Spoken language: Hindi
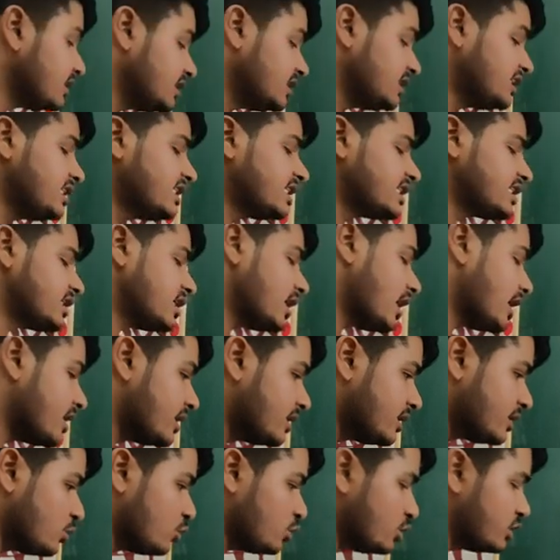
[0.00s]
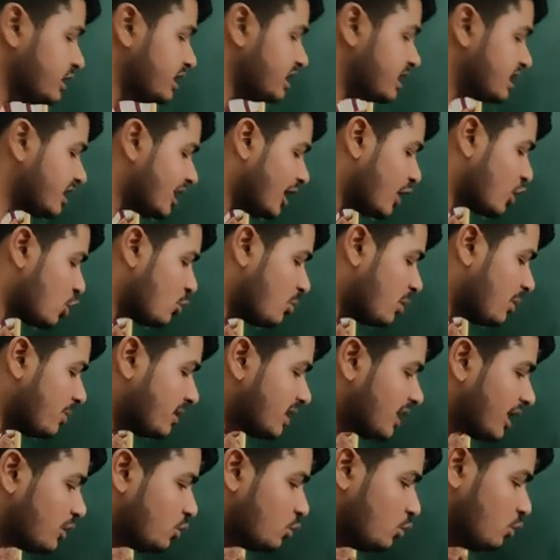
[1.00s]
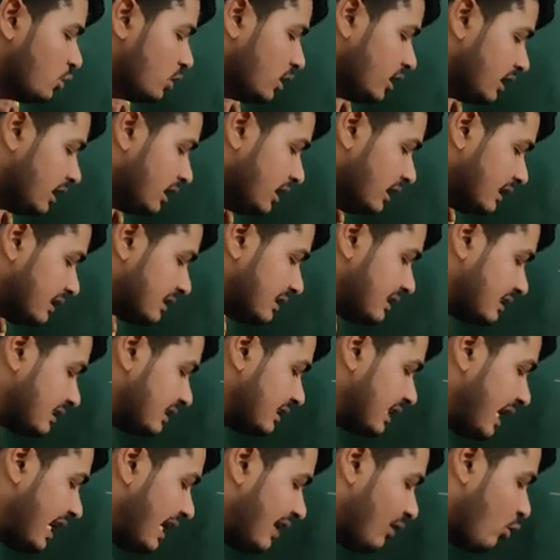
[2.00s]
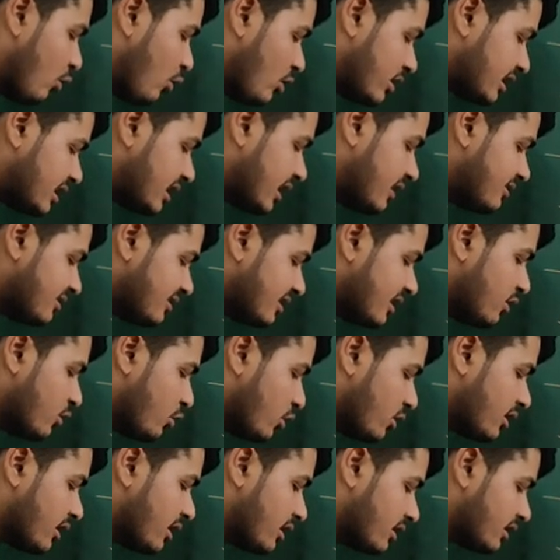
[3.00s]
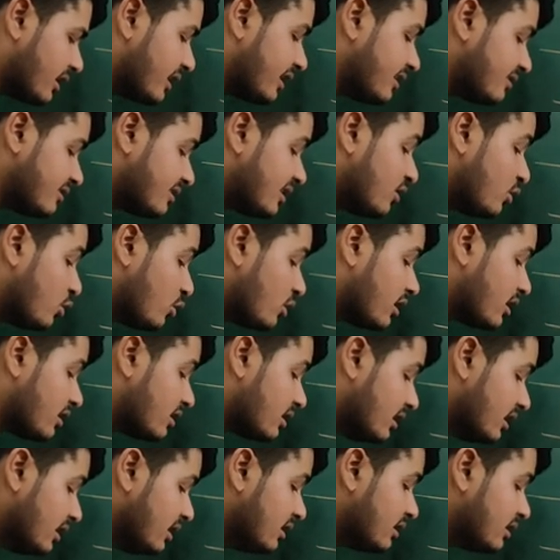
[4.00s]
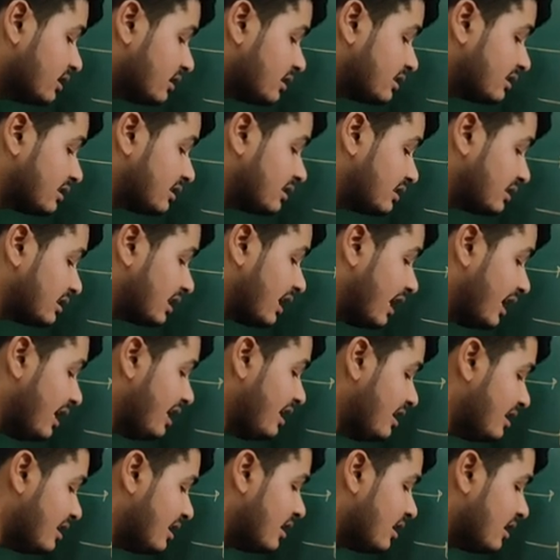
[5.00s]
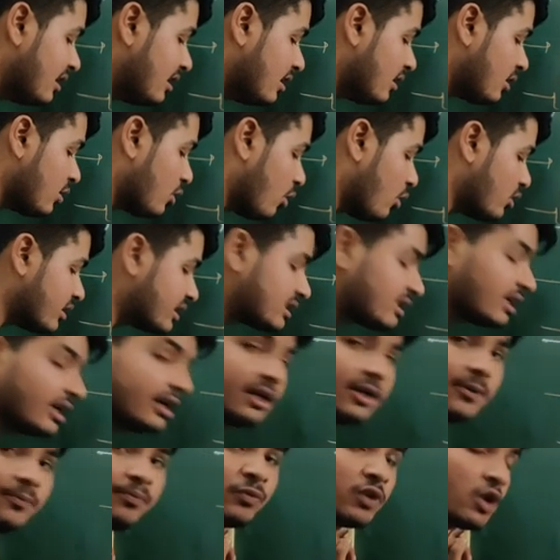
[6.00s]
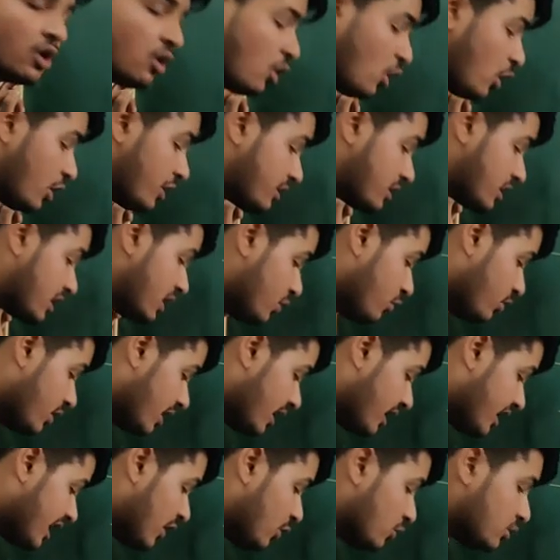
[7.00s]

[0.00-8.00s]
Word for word: जी स्टार तो जी स्टार को मैं बता दूं सेल कांस्टेंट से नोट करते हैं किससे नोट करते हैं सेल कांस्टेंट और इसकी यूनिट क्या